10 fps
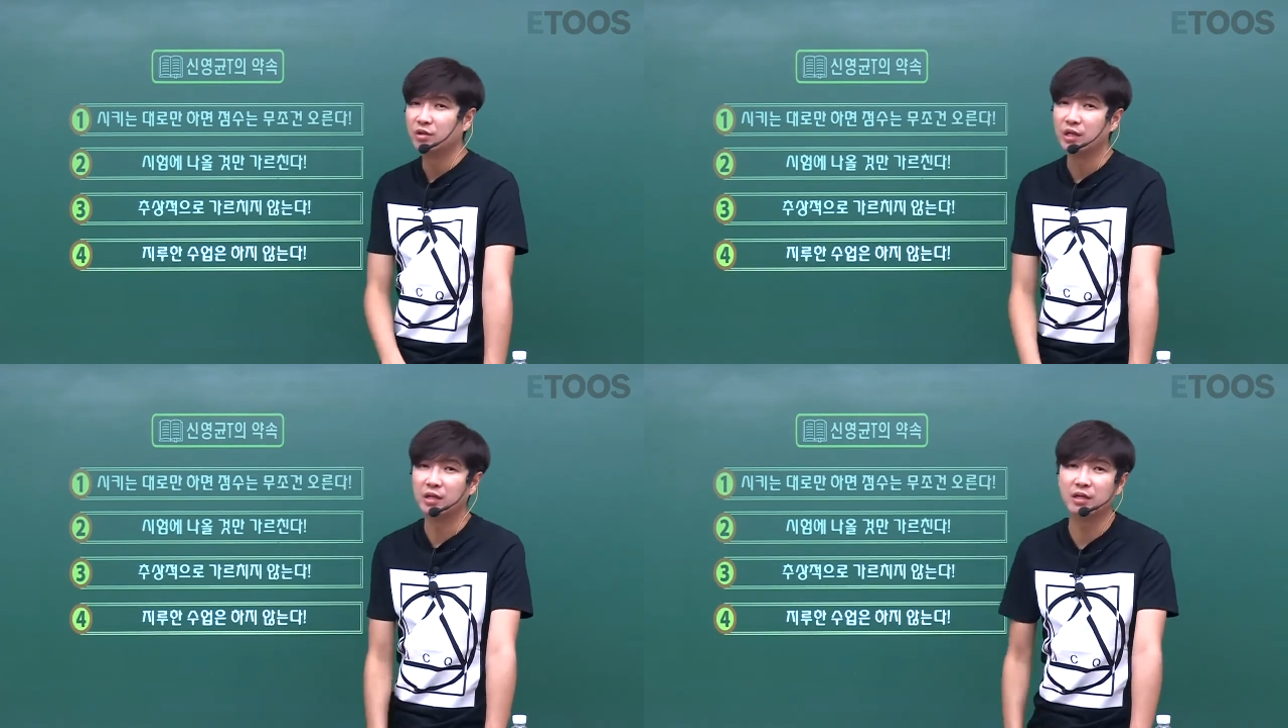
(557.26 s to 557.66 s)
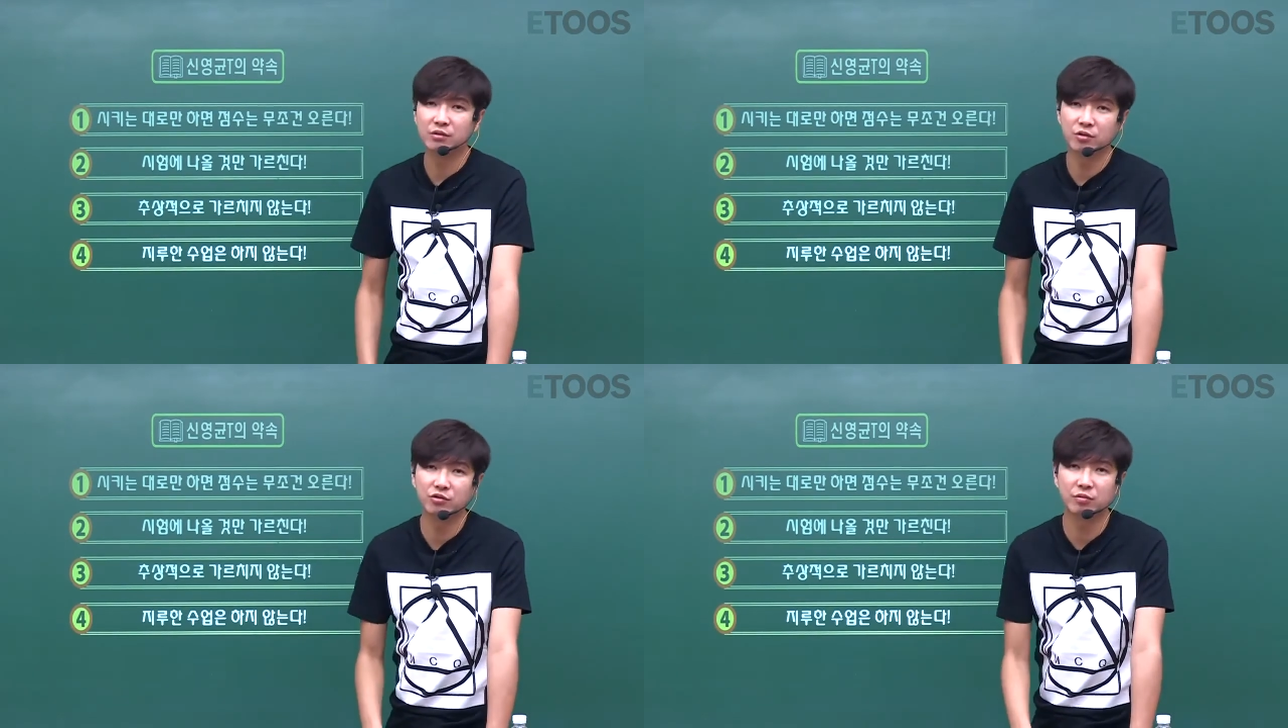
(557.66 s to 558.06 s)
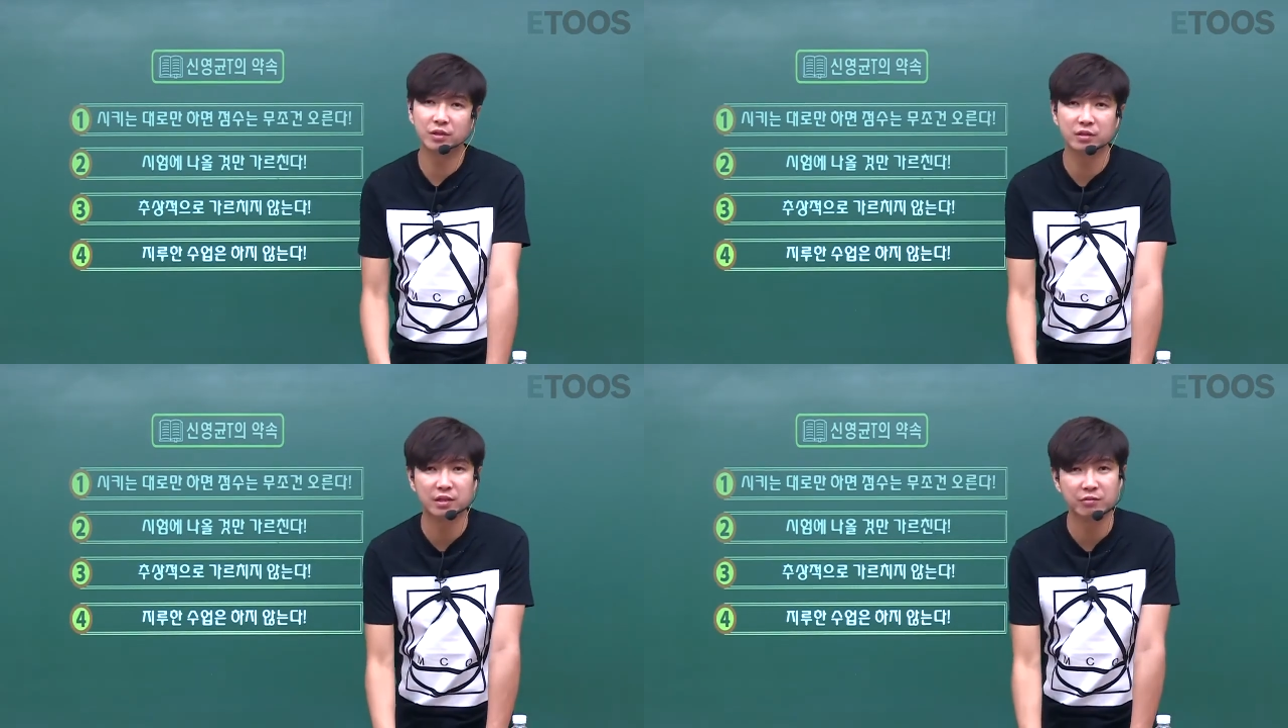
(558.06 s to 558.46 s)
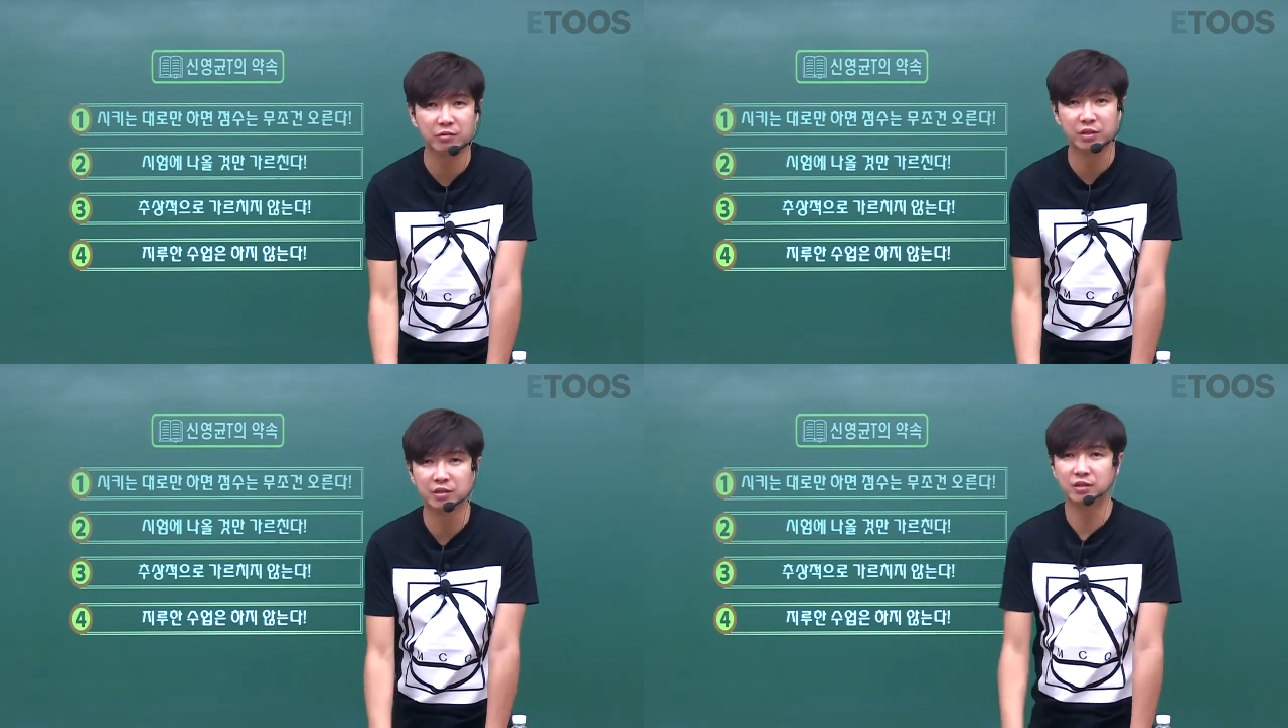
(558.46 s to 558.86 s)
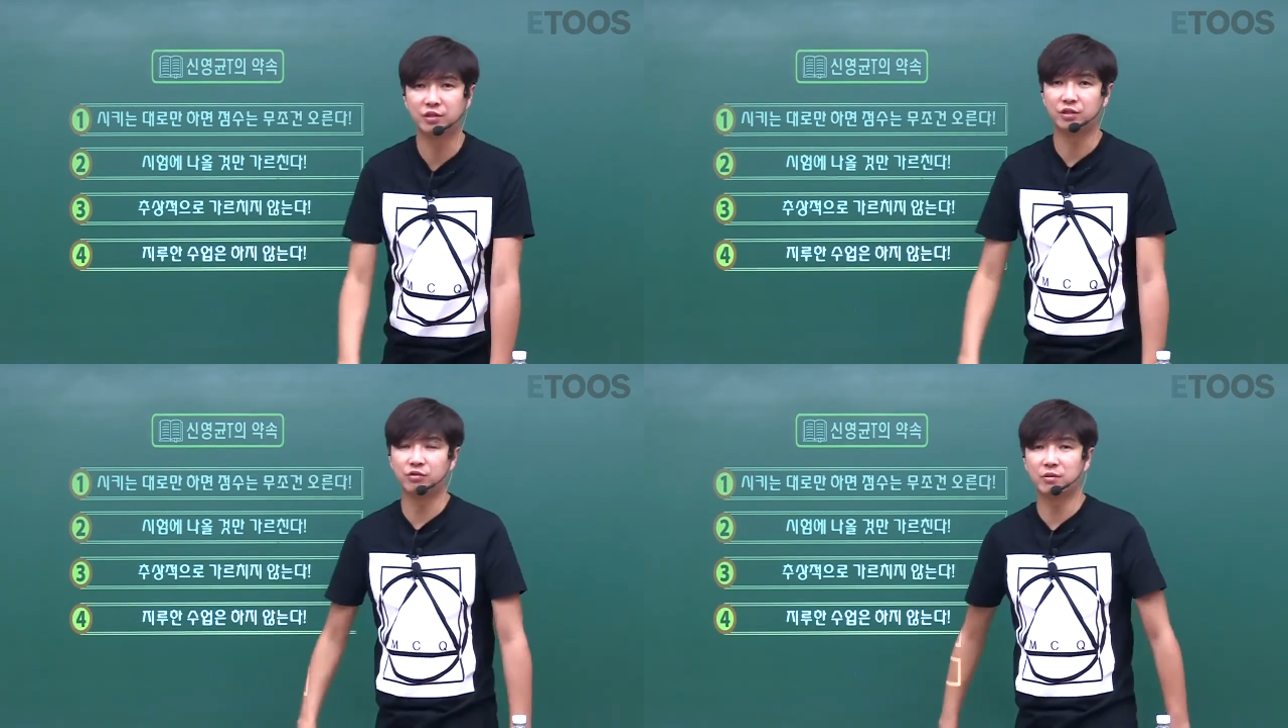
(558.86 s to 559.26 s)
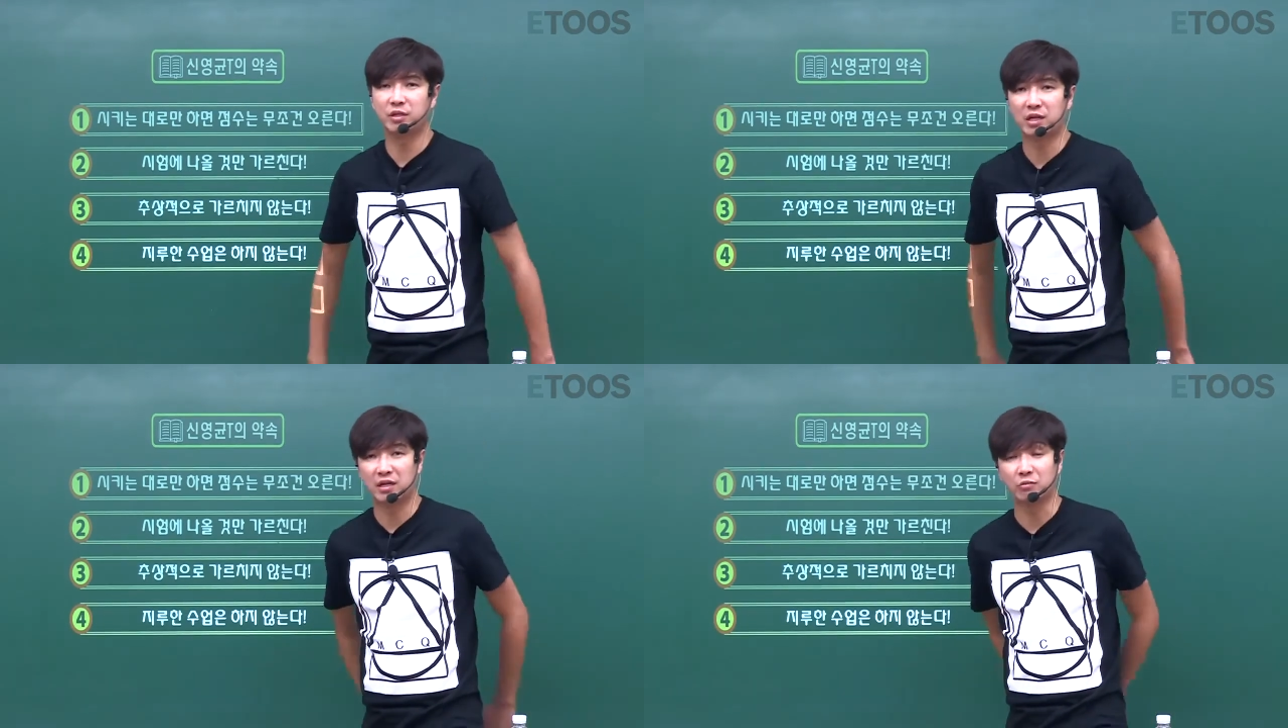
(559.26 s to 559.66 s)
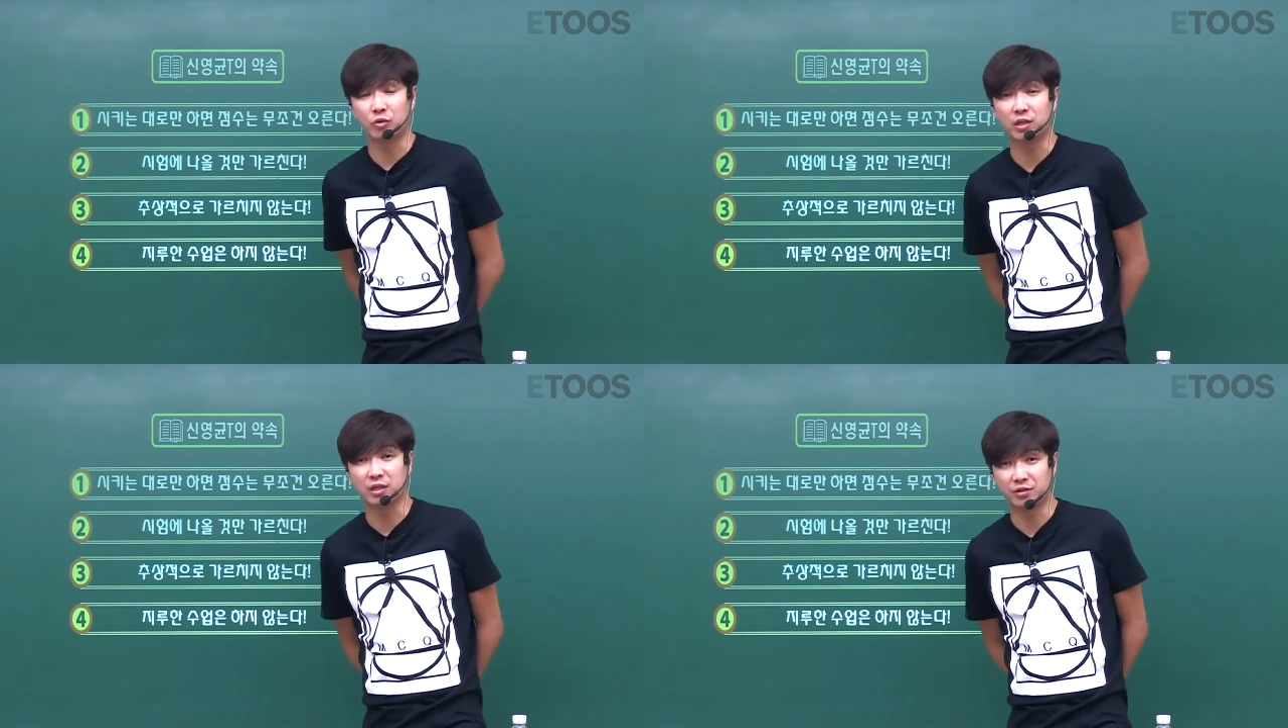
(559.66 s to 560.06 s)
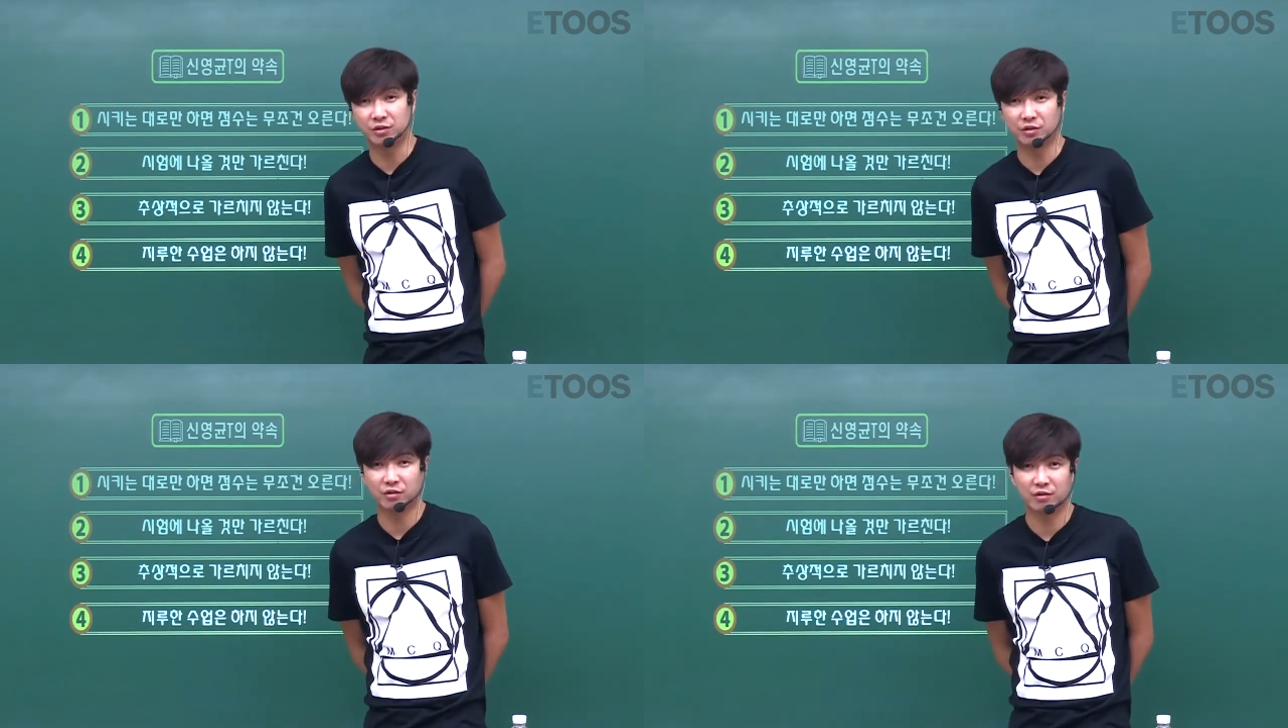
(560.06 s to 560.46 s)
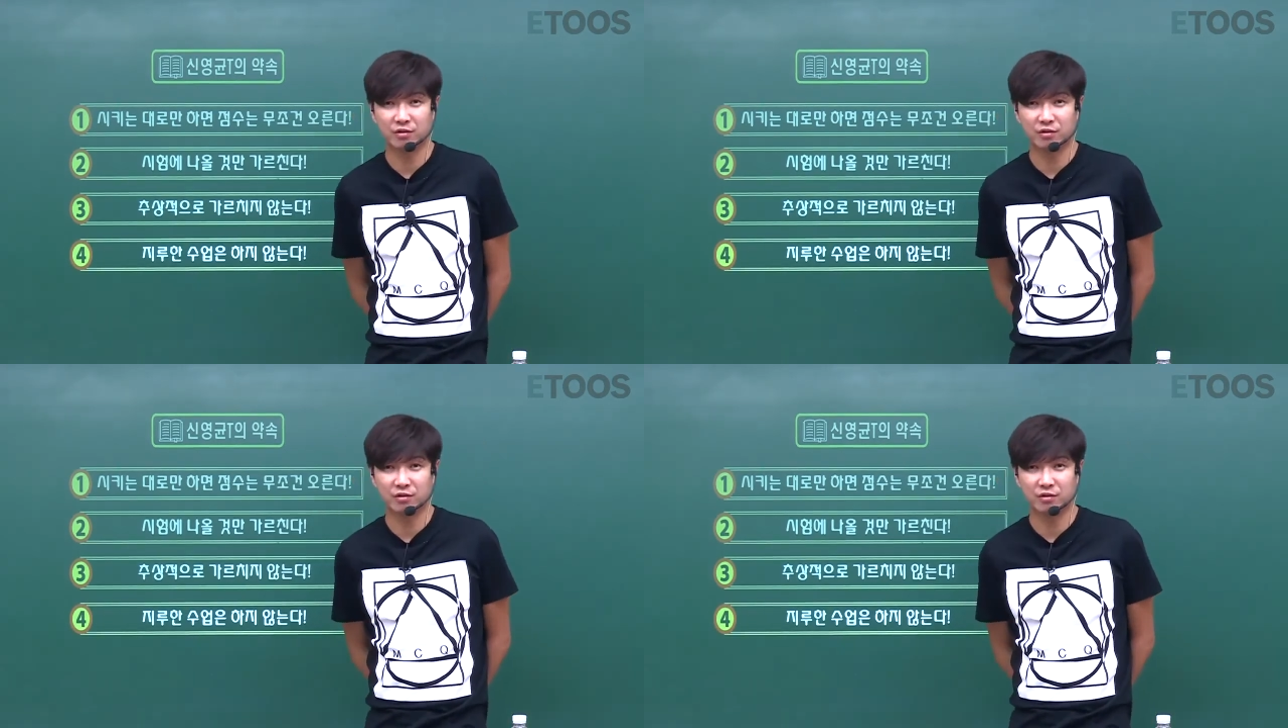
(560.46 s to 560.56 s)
인강으로 수업을 듣다 보면은 지루하면 강의 못 듣겠죠.